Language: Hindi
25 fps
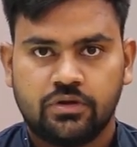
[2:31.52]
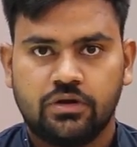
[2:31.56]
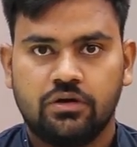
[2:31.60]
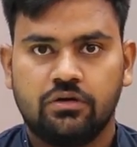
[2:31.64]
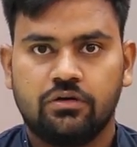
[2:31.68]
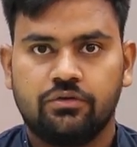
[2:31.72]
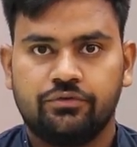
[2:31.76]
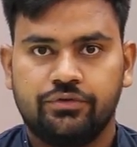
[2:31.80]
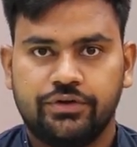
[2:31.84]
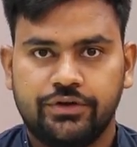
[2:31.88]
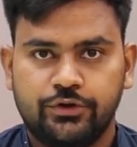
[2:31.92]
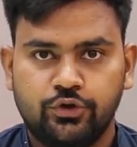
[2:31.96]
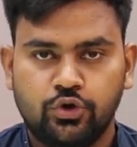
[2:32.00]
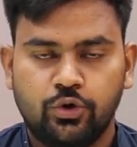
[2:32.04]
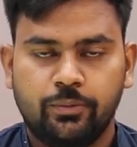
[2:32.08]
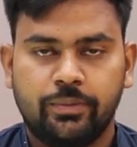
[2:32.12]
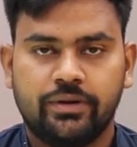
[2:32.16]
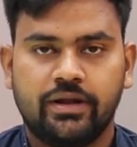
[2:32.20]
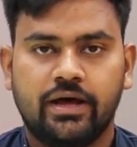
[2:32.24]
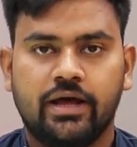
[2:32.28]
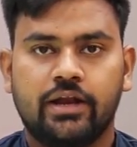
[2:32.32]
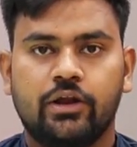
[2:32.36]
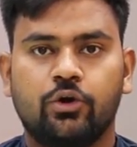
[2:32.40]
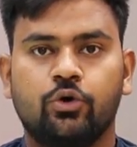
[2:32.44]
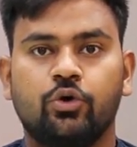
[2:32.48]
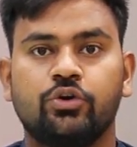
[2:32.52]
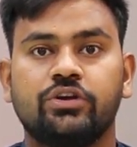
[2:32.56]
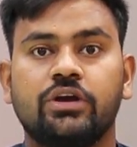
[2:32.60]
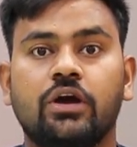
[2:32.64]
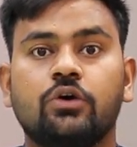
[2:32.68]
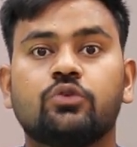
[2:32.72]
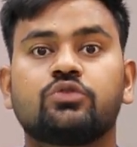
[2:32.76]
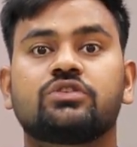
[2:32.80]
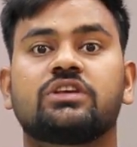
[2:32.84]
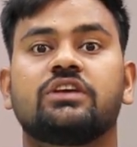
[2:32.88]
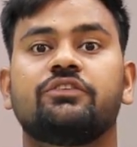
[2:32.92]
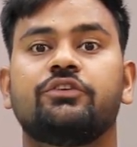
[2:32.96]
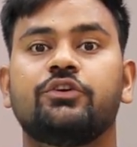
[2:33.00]
वीडियो बना रहे हो या
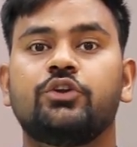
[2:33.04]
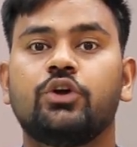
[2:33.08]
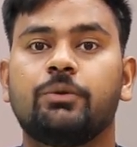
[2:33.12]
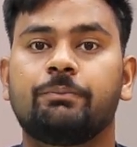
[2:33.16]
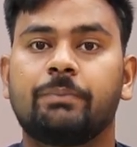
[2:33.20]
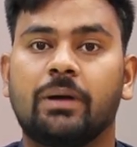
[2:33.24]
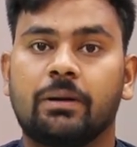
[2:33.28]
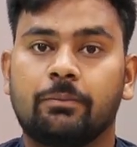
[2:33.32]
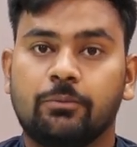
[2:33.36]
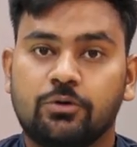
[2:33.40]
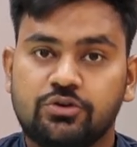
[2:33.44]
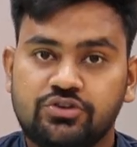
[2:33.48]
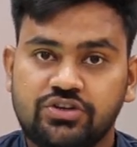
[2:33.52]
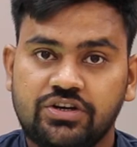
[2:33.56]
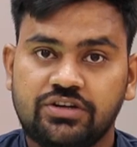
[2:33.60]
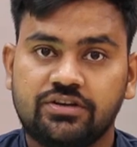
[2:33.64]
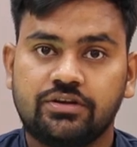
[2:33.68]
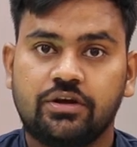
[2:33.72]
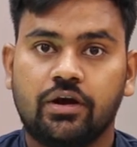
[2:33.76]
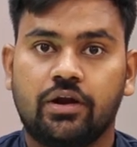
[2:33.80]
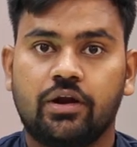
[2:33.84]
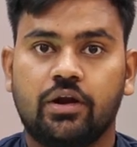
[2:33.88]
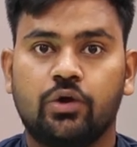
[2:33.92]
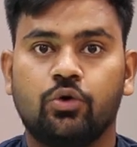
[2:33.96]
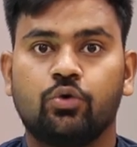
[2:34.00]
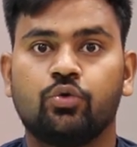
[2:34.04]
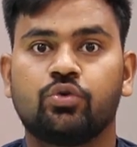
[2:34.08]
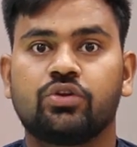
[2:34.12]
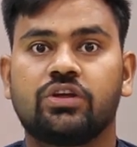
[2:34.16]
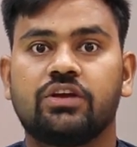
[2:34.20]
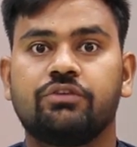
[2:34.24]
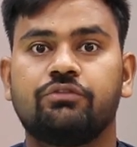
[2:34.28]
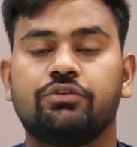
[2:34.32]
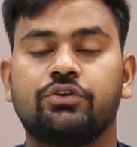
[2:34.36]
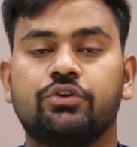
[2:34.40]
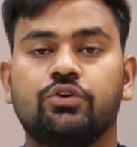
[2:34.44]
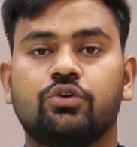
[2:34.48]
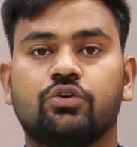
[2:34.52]
उसकी वीडियो प्रमोशन कर रहे हो
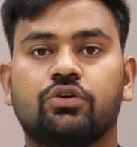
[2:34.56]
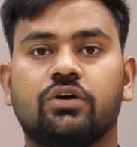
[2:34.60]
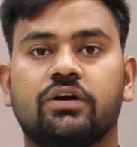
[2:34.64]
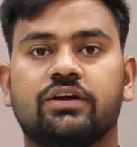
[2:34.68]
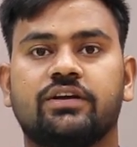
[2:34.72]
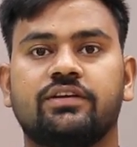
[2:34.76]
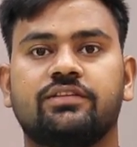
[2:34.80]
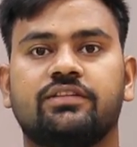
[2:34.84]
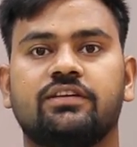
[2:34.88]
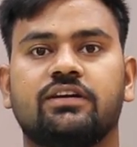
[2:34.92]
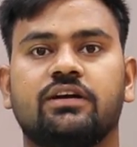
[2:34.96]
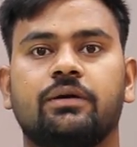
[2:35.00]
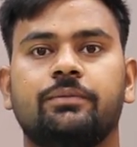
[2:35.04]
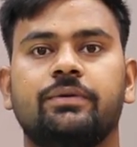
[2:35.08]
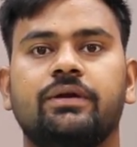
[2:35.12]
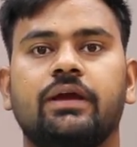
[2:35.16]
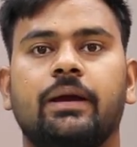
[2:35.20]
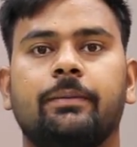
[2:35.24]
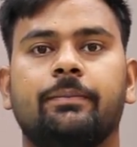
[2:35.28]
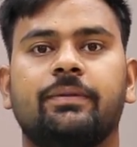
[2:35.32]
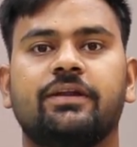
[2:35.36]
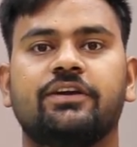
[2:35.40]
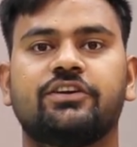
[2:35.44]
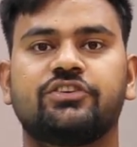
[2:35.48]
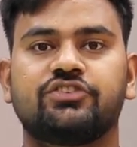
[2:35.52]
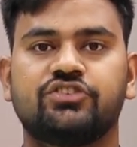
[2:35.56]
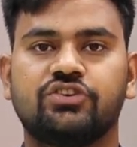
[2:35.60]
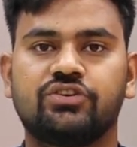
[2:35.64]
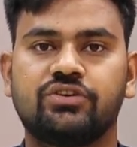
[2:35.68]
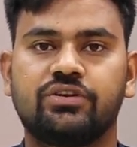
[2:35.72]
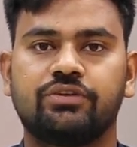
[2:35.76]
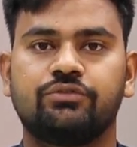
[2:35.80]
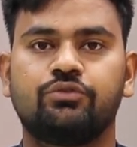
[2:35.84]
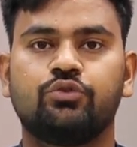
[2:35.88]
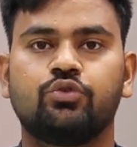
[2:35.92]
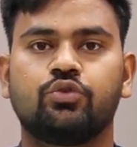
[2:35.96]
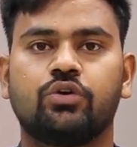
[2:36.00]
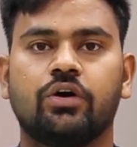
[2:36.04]
उनकी वीडियो का किसी का भी एप्लीकेशन
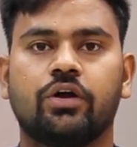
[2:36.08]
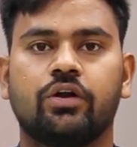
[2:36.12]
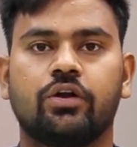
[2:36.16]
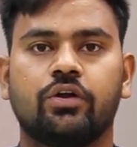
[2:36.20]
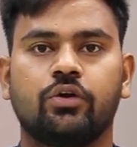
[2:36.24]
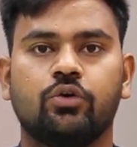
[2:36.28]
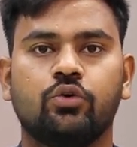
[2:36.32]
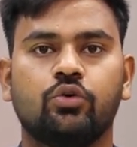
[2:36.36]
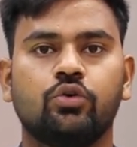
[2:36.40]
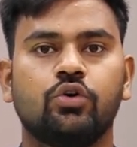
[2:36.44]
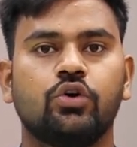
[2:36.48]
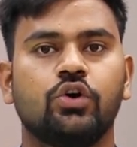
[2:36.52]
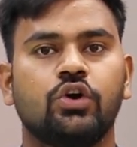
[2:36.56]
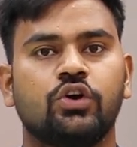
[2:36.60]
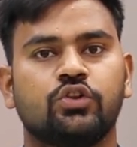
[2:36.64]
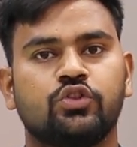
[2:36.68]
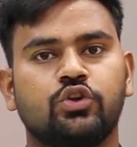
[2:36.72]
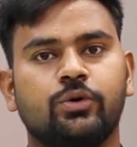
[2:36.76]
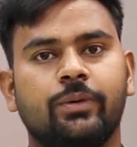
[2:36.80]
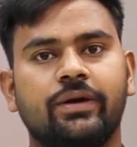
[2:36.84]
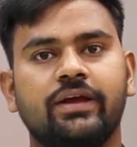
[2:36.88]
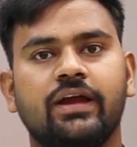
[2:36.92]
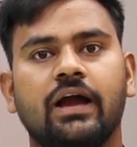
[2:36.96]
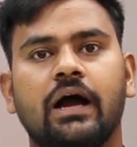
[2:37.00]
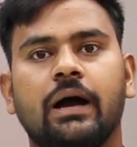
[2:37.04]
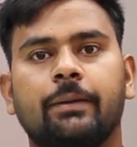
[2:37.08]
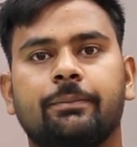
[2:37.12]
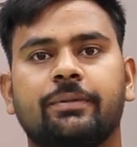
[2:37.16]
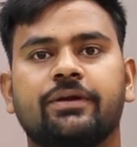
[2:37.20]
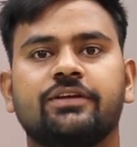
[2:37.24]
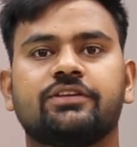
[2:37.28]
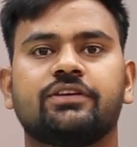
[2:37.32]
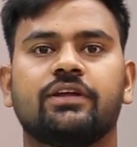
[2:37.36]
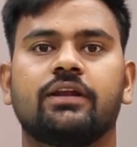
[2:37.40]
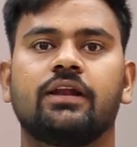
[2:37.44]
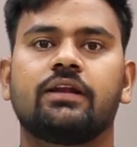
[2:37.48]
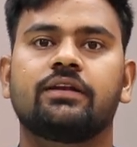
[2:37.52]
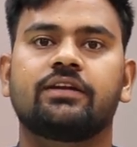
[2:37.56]
रिव्यू कर रहे हो तो भाई
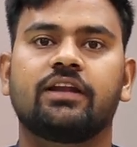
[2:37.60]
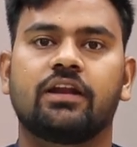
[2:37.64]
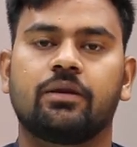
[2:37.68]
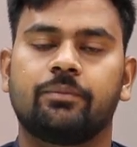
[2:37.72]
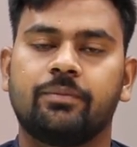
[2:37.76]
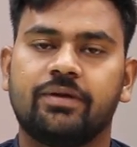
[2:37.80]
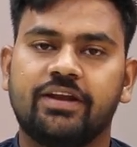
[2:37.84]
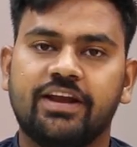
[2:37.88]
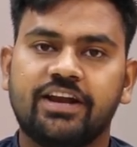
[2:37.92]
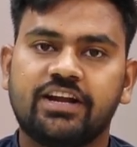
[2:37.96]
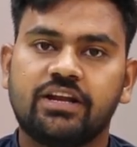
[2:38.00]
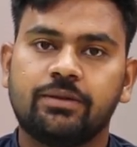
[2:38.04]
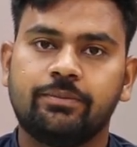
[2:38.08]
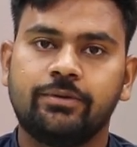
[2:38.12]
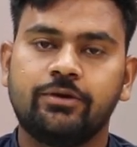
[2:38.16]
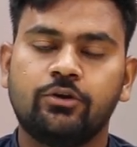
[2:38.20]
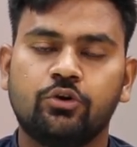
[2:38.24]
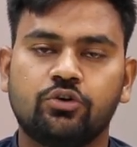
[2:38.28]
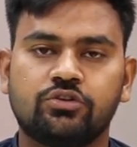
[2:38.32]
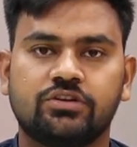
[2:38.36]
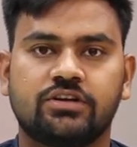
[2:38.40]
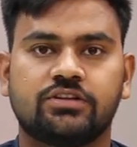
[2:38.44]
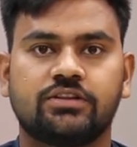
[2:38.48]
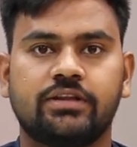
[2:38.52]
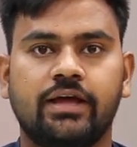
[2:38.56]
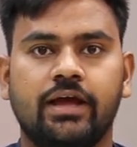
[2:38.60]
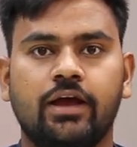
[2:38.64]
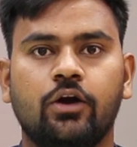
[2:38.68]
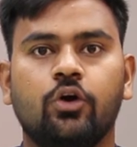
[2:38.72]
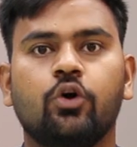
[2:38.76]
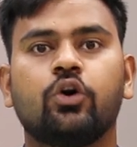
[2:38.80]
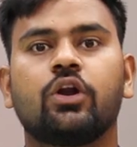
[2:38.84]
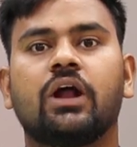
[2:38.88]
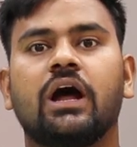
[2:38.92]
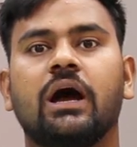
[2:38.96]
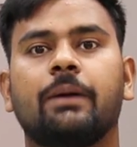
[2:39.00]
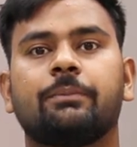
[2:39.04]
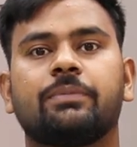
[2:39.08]
आपकी चैनल टर्मिनेट भी हो सकता है
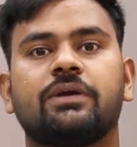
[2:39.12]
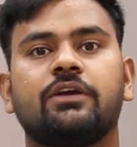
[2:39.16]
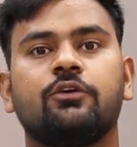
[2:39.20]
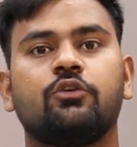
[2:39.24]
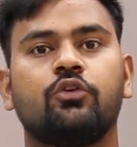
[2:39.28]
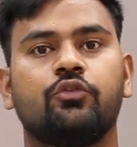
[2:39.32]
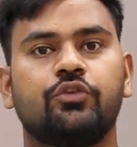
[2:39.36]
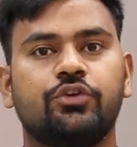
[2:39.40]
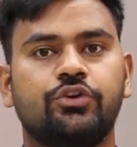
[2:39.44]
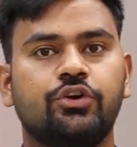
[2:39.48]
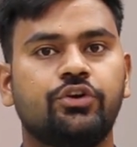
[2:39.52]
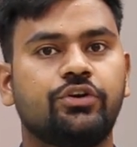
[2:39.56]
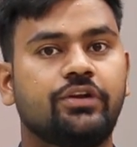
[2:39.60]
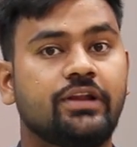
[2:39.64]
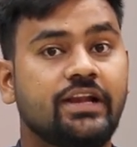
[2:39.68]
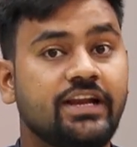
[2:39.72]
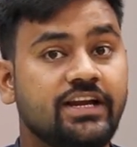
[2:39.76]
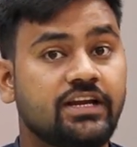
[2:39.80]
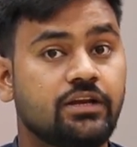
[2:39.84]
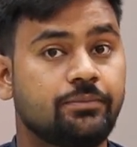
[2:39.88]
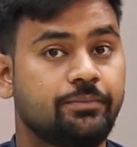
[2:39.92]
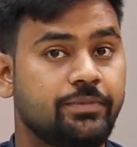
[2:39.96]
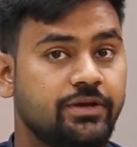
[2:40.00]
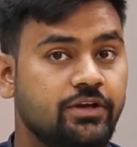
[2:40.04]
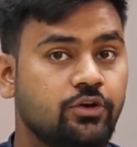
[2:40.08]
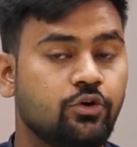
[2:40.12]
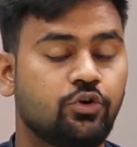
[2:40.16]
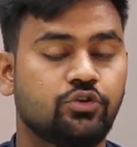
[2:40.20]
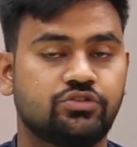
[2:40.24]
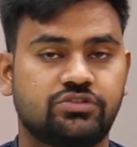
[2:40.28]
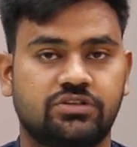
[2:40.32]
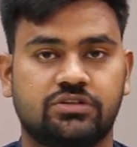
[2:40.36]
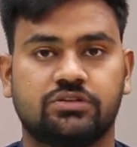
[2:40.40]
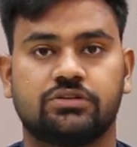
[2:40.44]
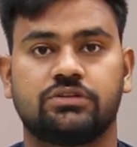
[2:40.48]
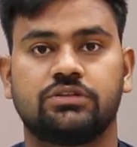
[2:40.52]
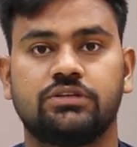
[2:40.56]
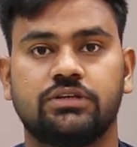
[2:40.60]
और आपकी वो वीडियो डिलीट भी हो
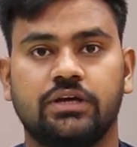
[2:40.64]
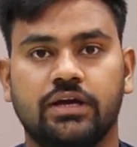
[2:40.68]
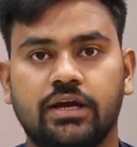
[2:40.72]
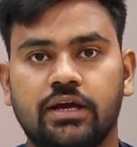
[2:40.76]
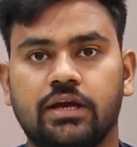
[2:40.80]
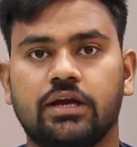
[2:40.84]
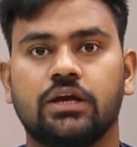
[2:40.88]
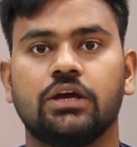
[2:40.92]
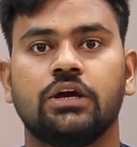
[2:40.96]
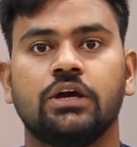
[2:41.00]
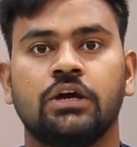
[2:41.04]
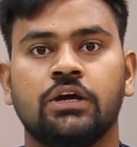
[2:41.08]
सकती है